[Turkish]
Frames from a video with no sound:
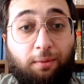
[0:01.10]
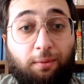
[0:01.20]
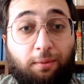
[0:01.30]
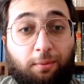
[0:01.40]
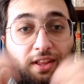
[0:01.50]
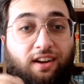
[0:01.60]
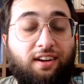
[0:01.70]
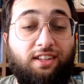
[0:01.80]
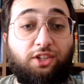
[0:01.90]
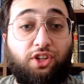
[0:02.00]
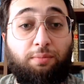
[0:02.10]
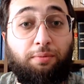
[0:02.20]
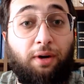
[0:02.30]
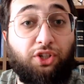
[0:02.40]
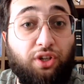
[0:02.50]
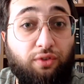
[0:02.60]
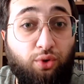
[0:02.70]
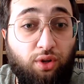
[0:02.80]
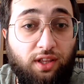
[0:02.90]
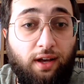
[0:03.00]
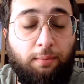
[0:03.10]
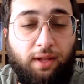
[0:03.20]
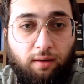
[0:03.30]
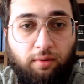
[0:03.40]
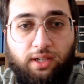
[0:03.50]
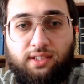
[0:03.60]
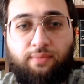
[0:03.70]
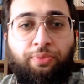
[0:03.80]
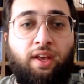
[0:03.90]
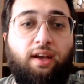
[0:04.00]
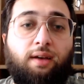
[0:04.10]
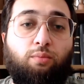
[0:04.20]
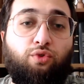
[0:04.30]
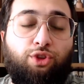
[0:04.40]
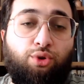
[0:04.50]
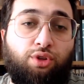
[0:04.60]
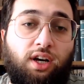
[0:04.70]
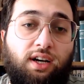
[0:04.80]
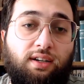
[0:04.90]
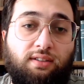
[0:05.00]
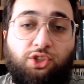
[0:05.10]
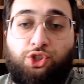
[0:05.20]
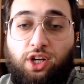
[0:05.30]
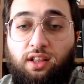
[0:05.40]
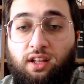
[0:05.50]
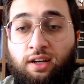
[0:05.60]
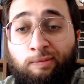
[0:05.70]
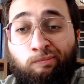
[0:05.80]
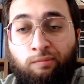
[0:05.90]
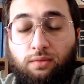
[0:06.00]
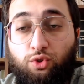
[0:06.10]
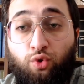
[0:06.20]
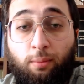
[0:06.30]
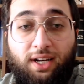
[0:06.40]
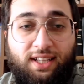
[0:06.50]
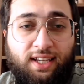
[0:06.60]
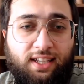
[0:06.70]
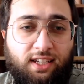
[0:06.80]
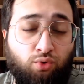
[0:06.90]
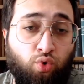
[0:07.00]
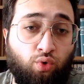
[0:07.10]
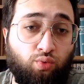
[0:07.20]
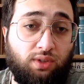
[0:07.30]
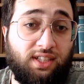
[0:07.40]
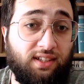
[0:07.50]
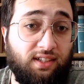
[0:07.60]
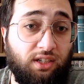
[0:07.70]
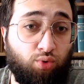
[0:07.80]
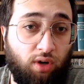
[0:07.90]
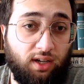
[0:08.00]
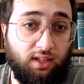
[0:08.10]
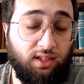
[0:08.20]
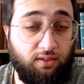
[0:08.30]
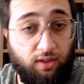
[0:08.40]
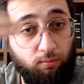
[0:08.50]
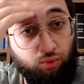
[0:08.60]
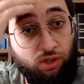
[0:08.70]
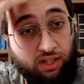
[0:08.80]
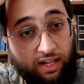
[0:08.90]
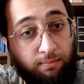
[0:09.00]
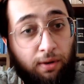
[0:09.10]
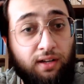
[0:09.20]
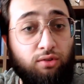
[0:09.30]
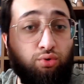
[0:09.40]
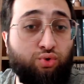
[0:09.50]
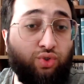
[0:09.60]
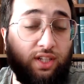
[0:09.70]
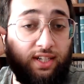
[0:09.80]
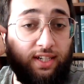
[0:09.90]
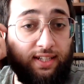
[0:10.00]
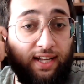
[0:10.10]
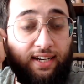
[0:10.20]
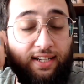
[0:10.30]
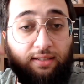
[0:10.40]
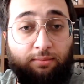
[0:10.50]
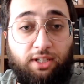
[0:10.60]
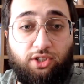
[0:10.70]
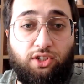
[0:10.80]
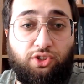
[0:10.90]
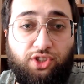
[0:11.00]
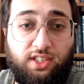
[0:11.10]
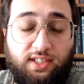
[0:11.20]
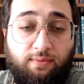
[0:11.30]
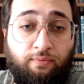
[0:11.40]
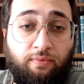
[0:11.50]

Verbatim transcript: Merhabalar arkadaşlar. Bir başka video ile daha beraberiz. Bu videoda inşallah Somali'deki son kıtlığı, kuraklığı ve buna dair bazı düşünceleri değerlendirmeye çalışacağız.